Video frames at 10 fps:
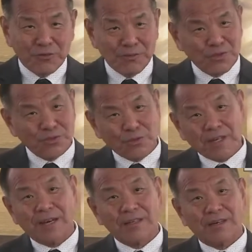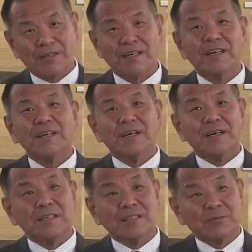们所看到的，
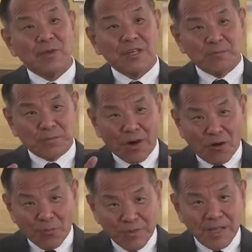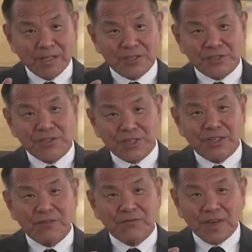呃，表面是一
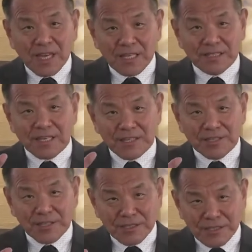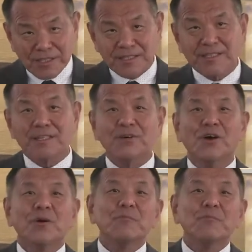个外在的宪政结构，